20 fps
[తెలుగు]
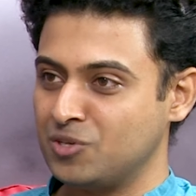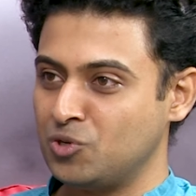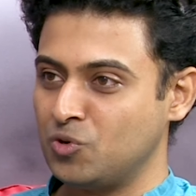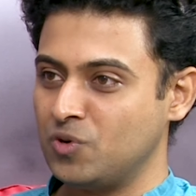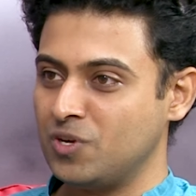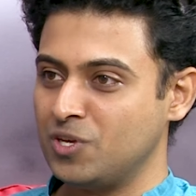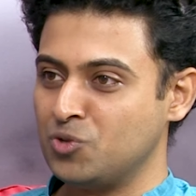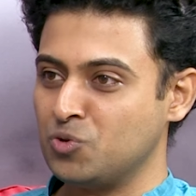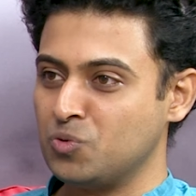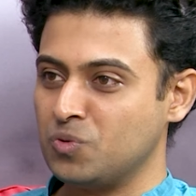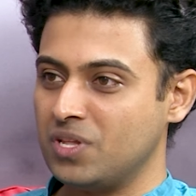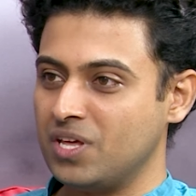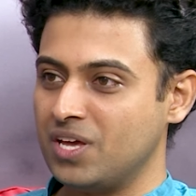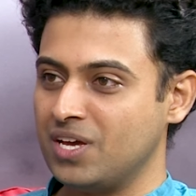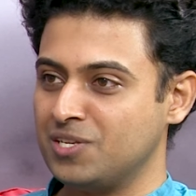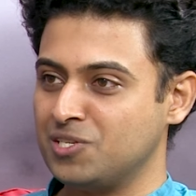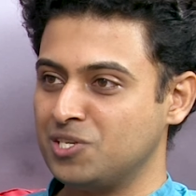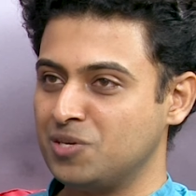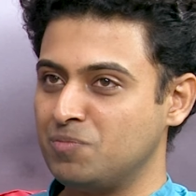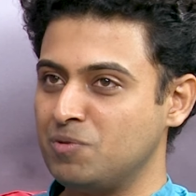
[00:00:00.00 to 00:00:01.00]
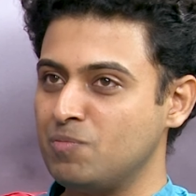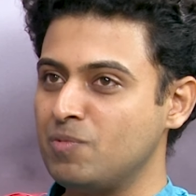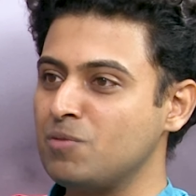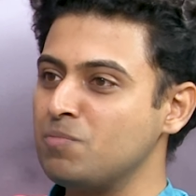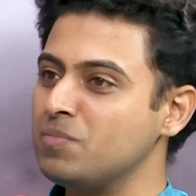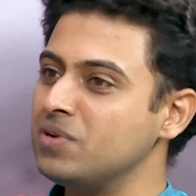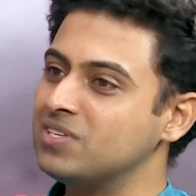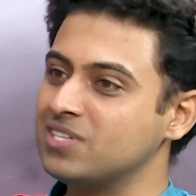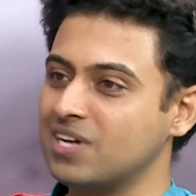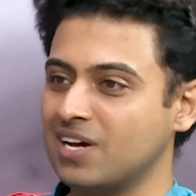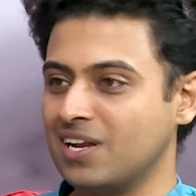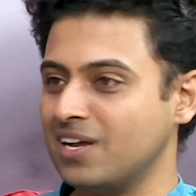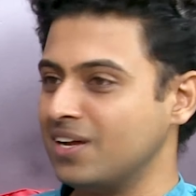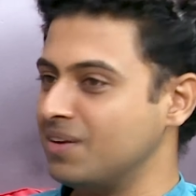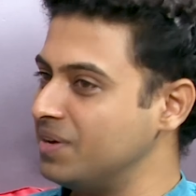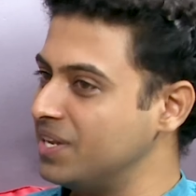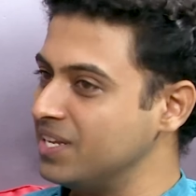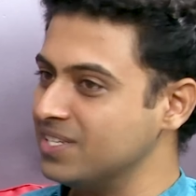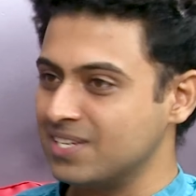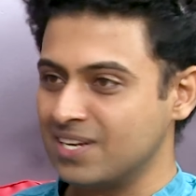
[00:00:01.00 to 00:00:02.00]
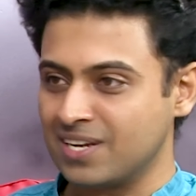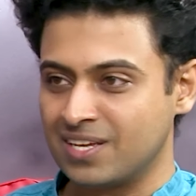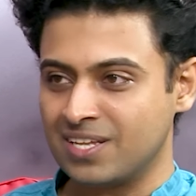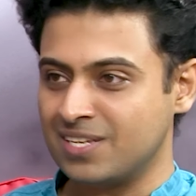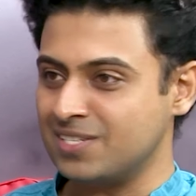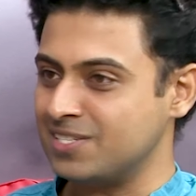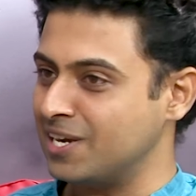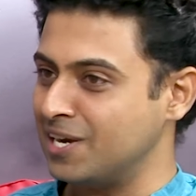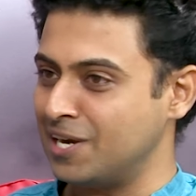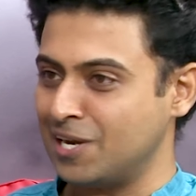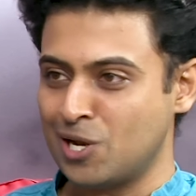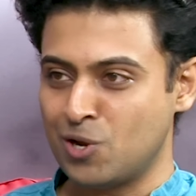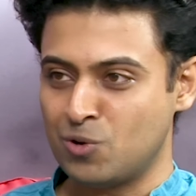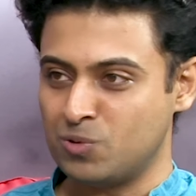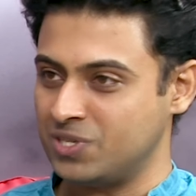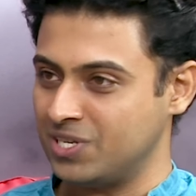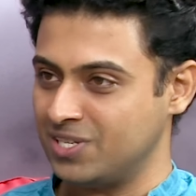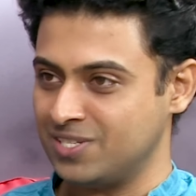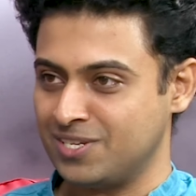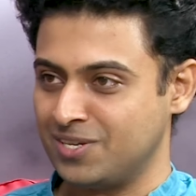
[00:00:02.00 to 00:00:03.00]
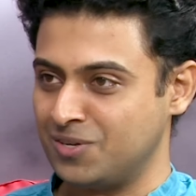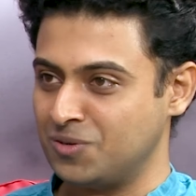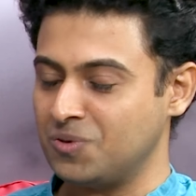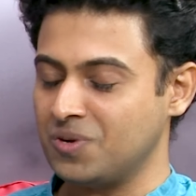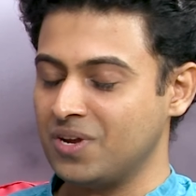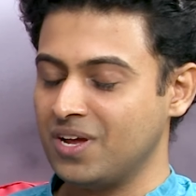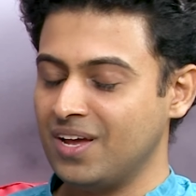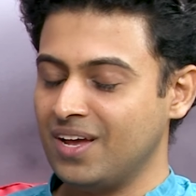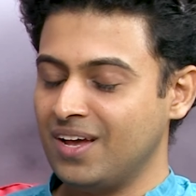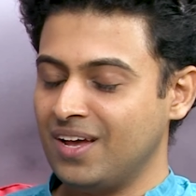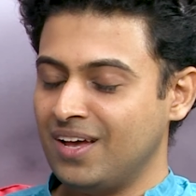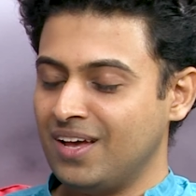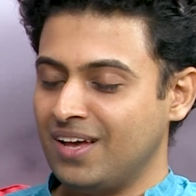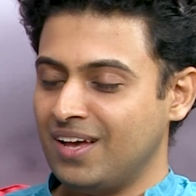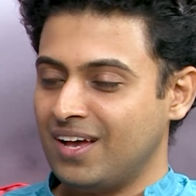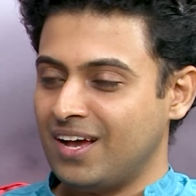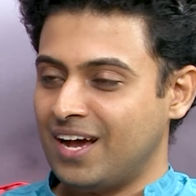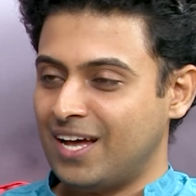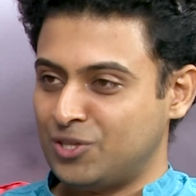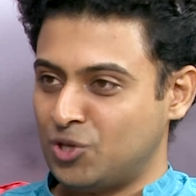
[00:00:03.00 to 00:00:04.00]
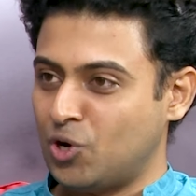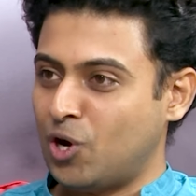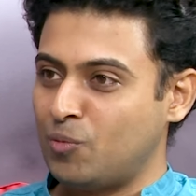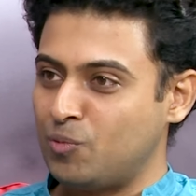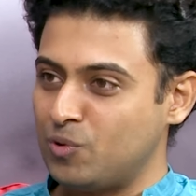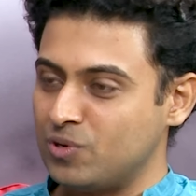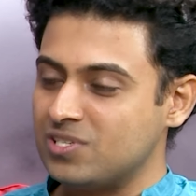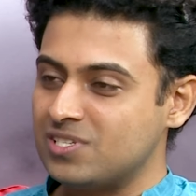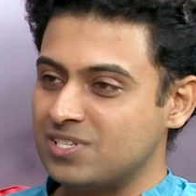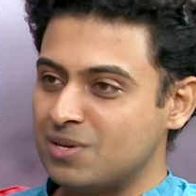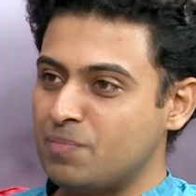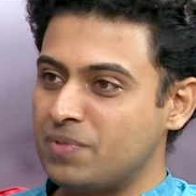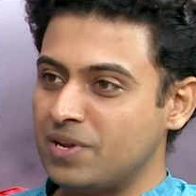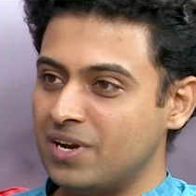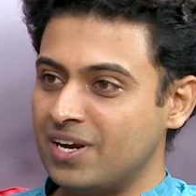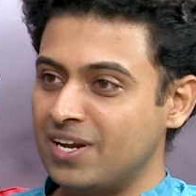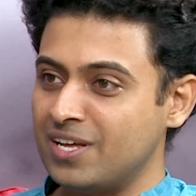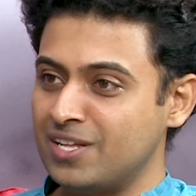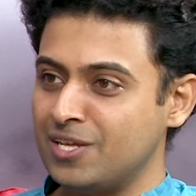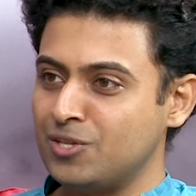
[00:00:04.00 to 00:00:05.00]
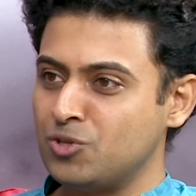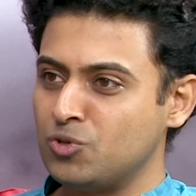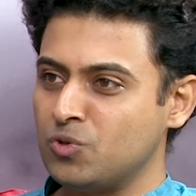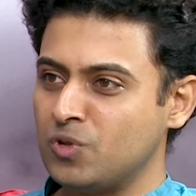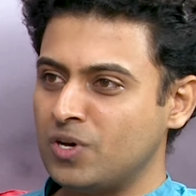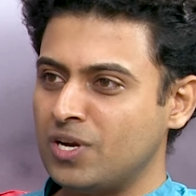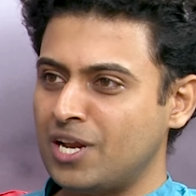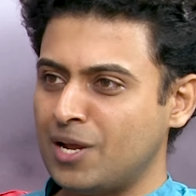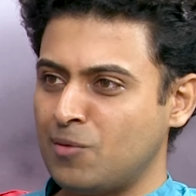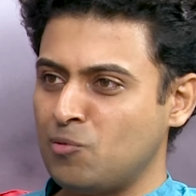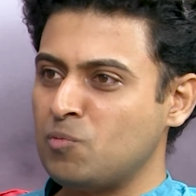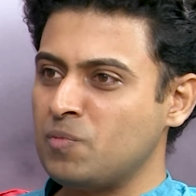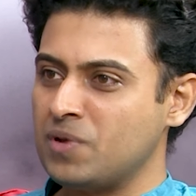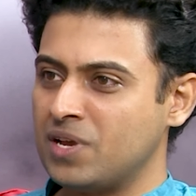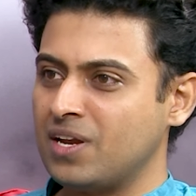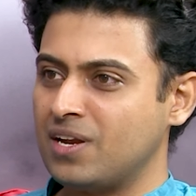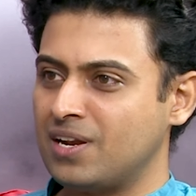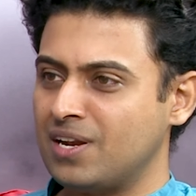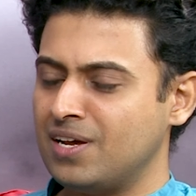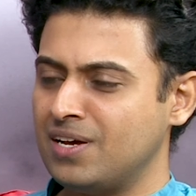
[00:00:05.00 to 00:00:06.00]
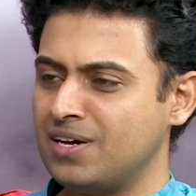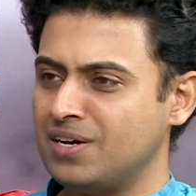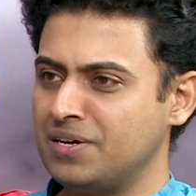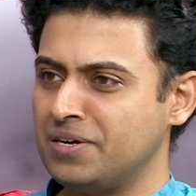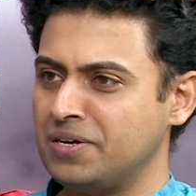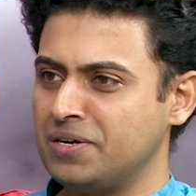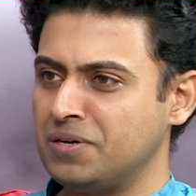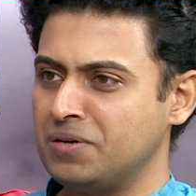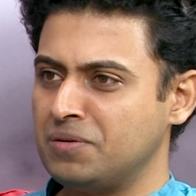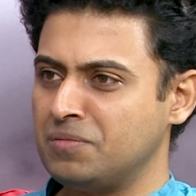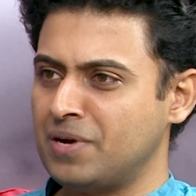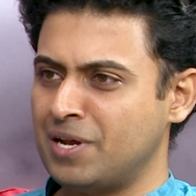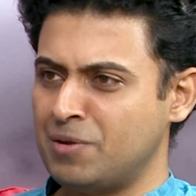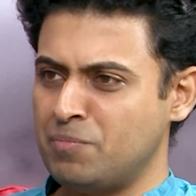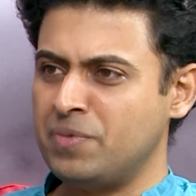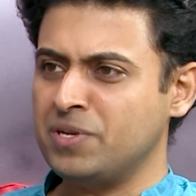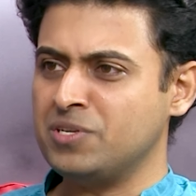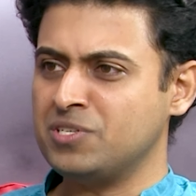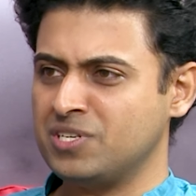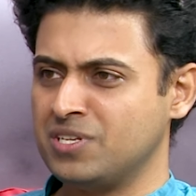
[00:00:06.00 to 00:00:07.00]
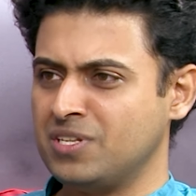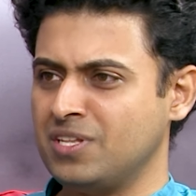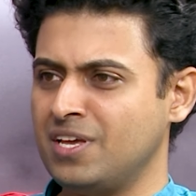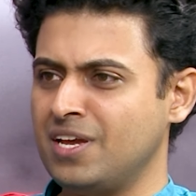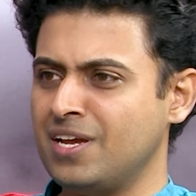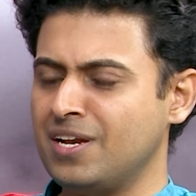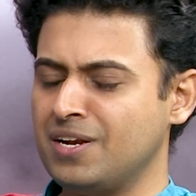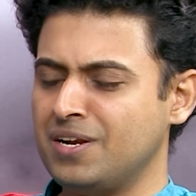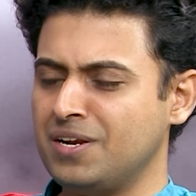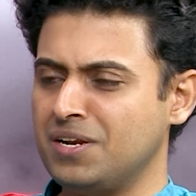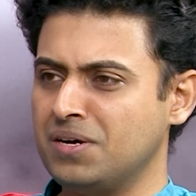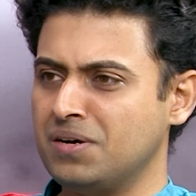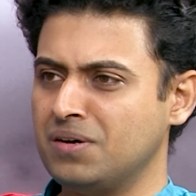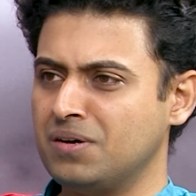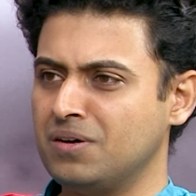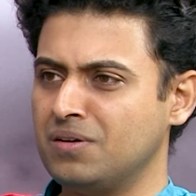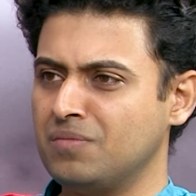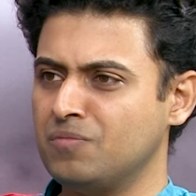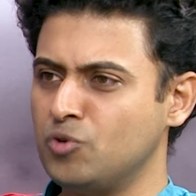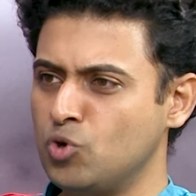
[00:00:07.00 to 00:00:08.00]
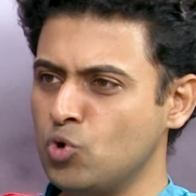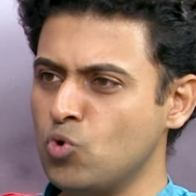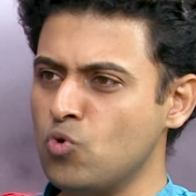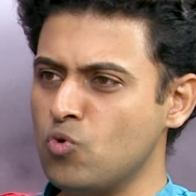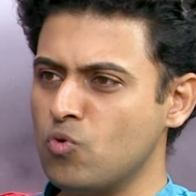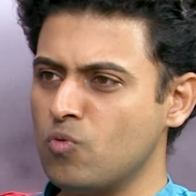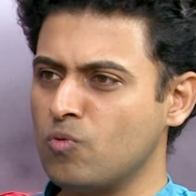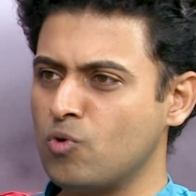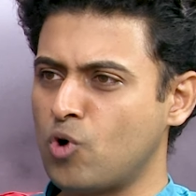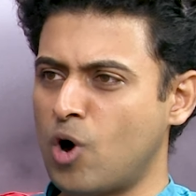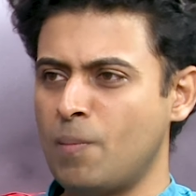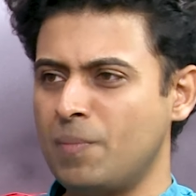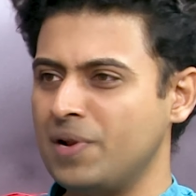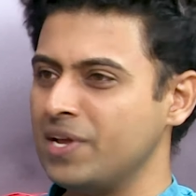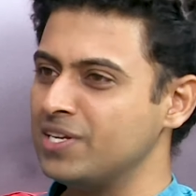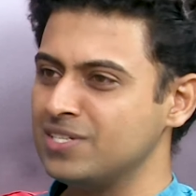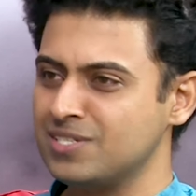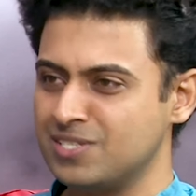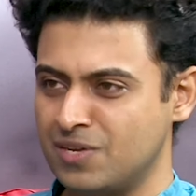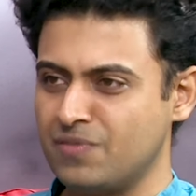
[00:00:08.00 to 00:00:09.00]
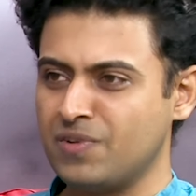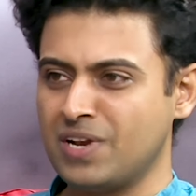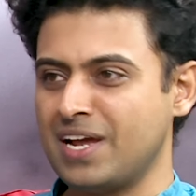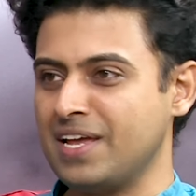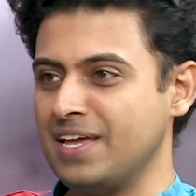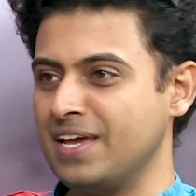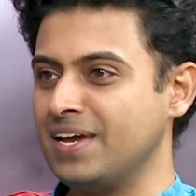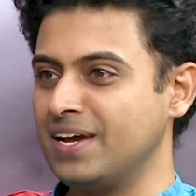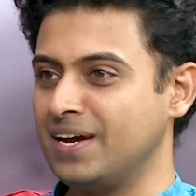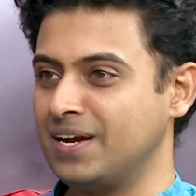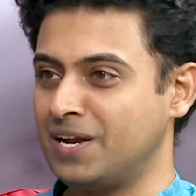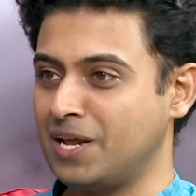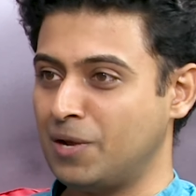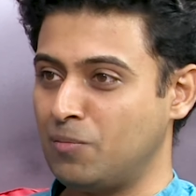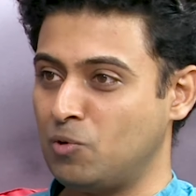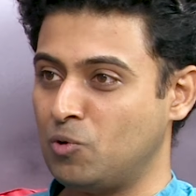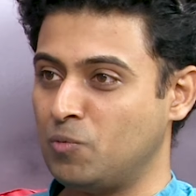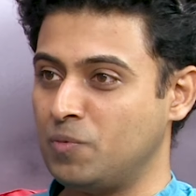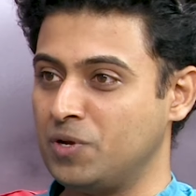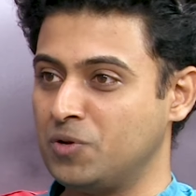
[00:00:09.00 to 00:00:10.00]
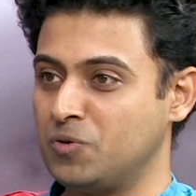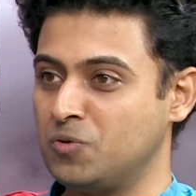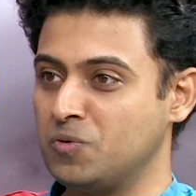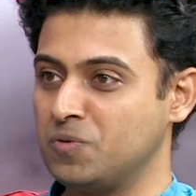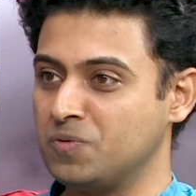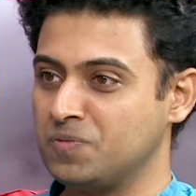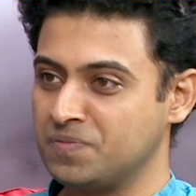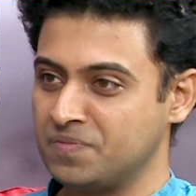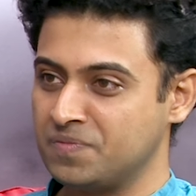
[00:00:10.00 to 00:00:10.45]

యూనో ఇది ఉంది అని చెప్పి బట్ మీరు చాలా డీసెంట్గా దాన్ని సెటిల్ డౌన్ చేశారు ఆ థాట్ ప్రాసెస్ ఆ పీరియడ్ ఏదైతే ఉందో ఆ టైంలో మీకు ఎట్లా అనిపించింది అండ్ uh, టూ కాంప్లికేషన్స్ ఏమైనా అయ్యాయి ఆ టైంలో మీకు